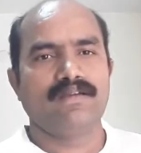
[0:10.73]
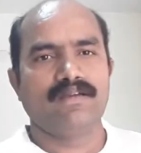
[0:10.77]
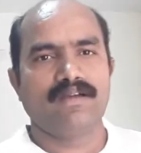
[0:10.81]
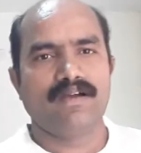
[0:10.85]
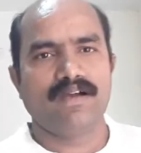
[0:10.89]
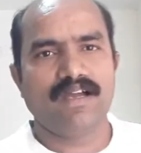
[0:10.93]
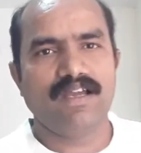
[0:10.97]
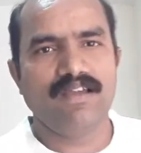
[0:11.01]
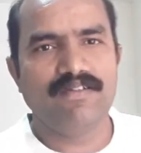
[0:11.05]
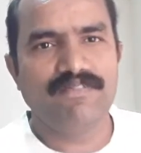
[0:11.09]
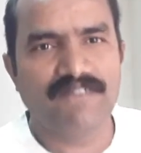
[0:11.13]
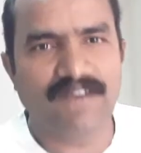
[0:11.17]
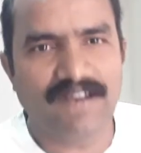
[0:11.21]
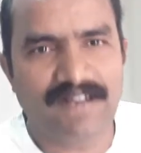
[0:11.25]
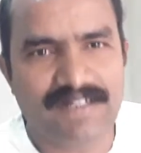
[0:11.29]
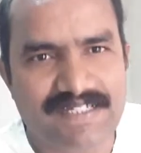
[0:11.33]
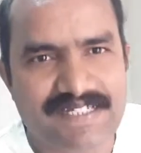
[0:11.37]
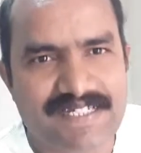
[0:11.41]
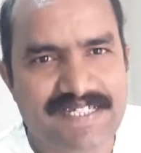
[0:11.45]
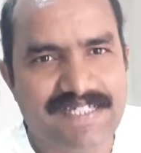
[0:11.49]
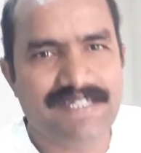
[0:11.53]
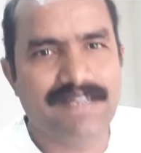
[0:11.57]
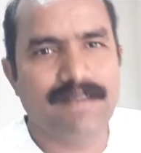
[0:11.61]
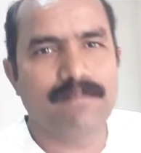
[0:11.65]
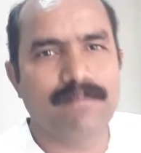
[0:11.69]
హాయ్ ఫ్రెండ్స్
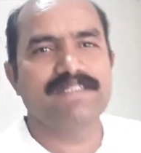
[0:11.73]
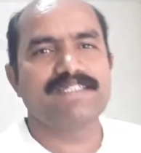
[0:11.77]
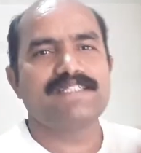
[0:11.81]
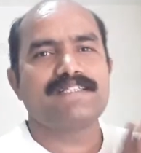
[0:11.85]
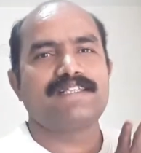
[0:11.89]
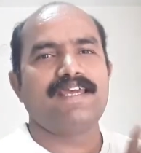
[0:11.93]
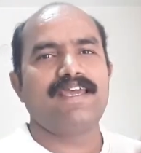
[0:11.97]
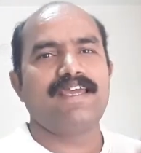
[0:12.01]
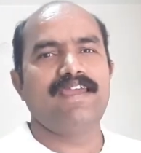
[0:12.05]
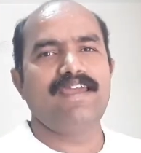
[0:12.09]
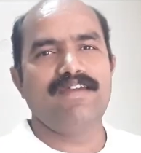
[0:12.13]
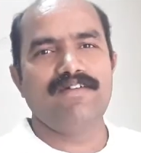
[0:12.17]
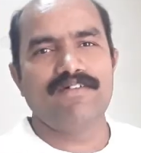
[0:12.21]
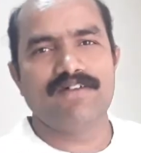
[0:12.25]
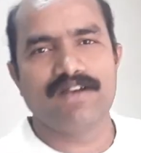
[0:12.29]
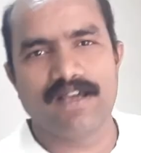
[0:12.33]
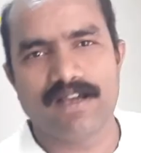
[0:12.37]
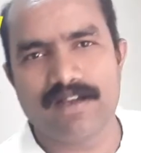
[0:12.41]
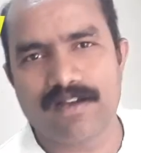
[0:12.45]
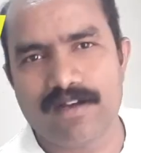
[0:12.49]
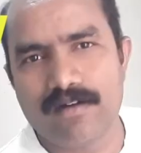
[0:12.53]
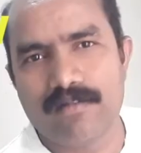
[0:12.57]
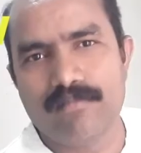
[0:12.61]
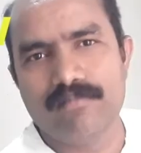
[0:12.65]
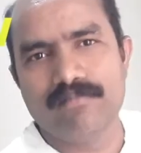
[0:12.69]
నమస్తే
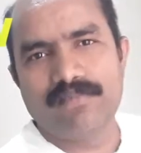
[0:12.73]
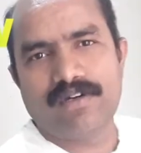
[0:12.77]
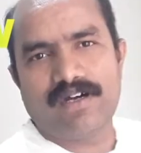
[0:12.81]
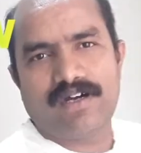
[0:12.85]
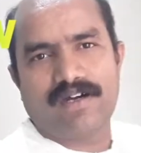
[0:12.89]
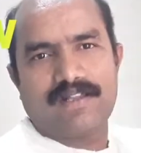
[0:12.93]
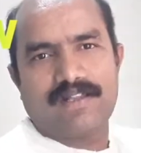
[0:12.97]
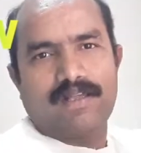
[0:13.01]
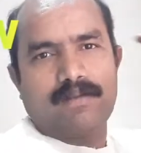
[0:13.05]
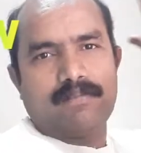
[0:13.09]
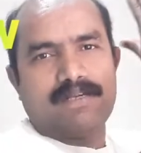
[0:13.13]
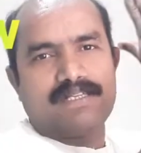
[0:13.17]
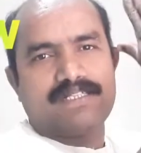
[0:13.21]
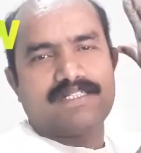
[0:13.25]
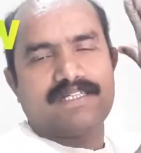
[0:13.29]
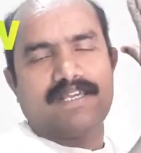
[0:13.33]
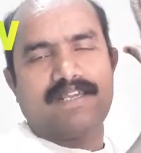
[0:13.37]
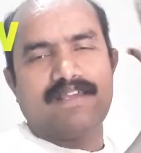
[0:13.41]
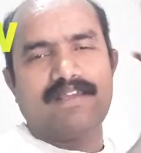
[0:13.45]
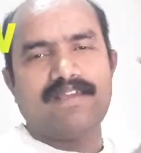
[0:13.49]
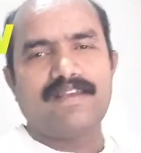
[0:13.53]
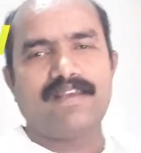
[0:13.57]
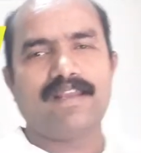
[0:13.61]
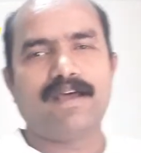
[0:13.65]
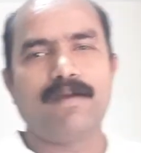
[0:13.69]
వడకం ఆదాబర్సే
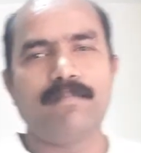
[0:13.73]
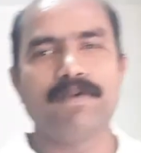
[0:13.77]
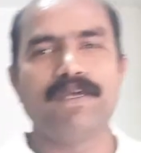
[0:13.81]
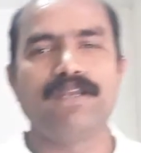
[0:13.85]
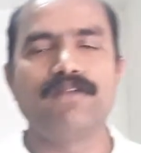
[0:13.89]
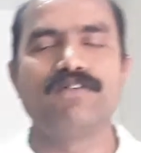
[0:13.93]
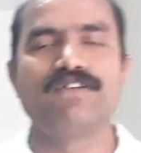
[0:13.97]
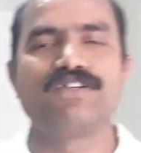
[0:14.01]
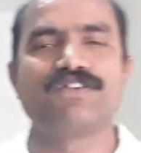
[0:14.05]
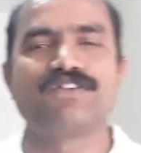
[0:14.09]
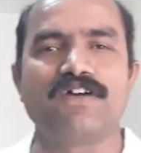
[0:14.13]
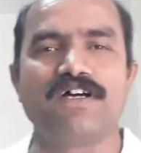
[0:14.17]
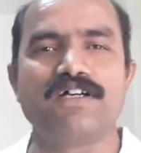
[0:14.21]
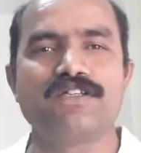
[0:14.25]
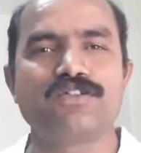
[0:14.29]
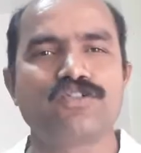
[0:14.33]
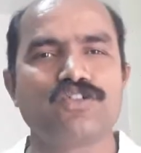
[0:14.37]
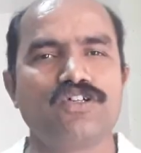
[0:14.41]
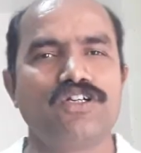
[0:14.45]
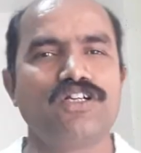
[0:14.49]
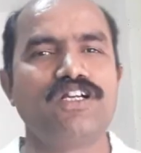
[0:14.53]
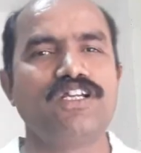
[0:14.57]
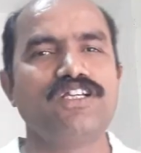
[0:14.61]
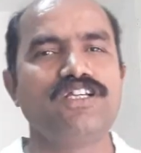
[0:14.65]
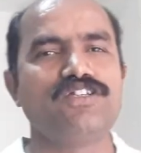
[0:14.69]
నా పేరు విశ్వ
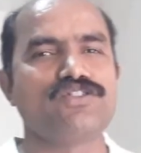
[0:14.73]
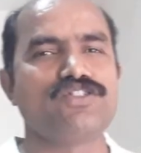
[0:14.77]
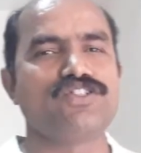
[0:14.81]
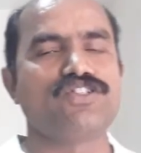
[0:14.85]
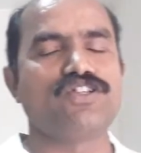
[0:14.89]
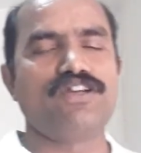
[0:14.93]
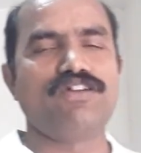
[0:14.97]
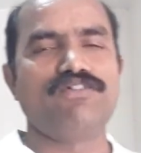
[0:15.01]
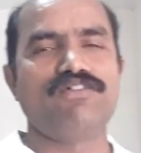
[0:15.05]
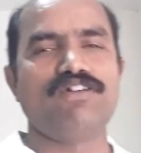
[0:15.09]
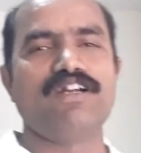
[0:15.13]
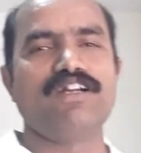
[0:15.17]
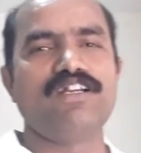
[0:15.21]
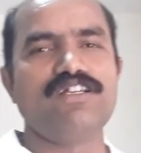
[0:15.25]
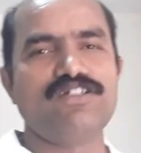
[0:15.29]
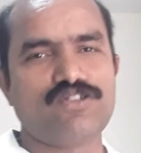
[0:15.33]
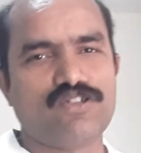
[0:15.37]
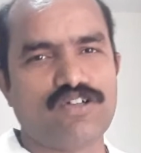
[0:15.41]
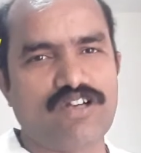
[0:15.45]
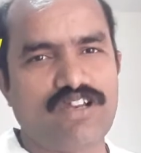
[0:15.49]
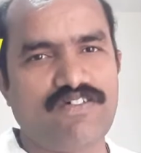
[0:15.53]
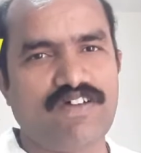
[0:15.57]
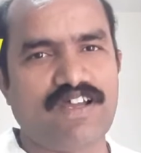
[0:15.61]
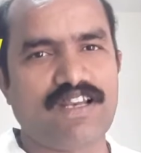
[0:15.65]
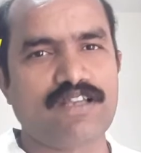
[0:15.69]
చూడండి చూస్తూనే ఉండండి
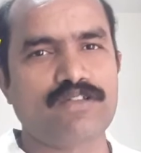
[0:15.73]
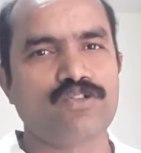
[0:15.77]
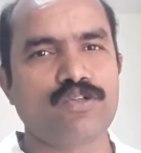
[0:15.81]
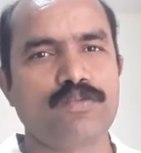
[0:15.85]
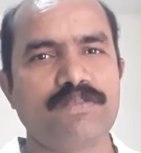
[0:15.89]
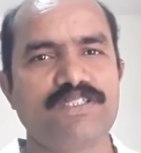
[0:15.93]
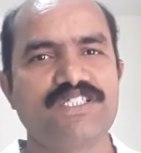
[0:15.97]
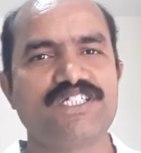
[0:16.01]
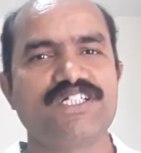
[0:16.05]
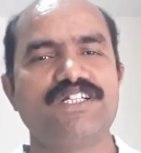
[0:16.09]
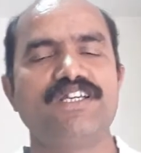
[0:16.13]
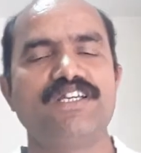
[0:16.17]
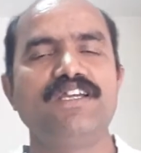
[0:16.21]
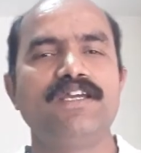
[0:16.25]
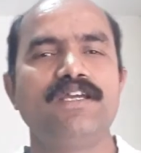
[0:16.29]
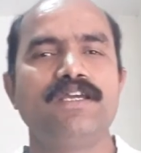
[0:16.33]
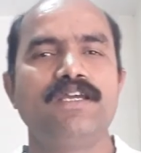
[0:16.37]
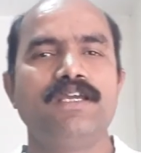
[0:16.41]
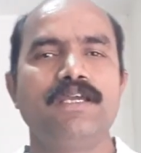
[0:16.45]
చూడండి వాళ్ళకి చూపించండి